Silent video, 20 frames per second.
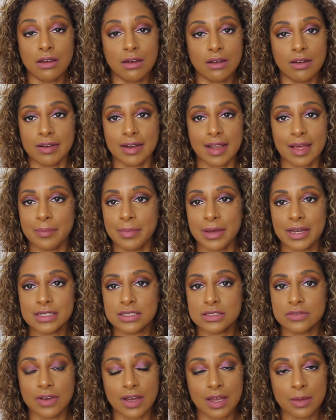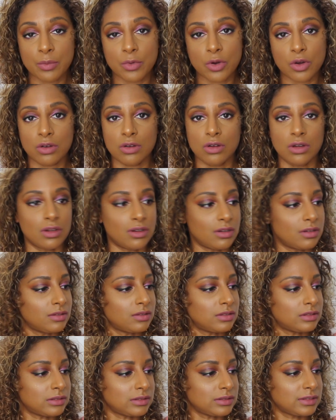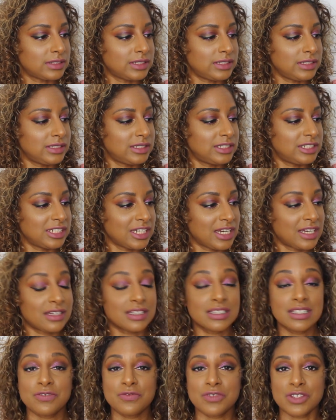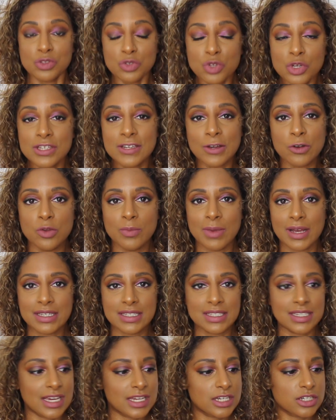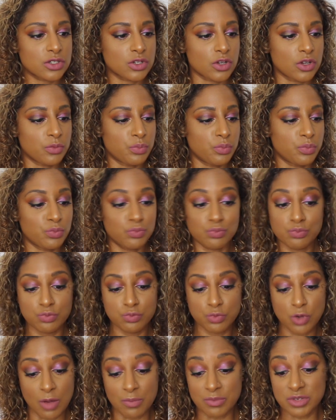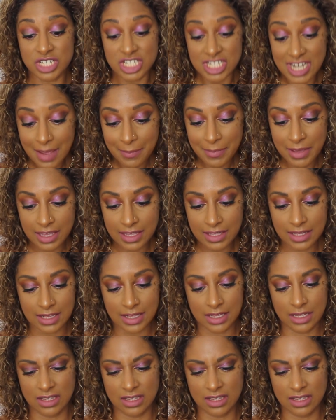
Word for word: la base vraiment qui tient, qui fait tenir le maquillage comme jamais.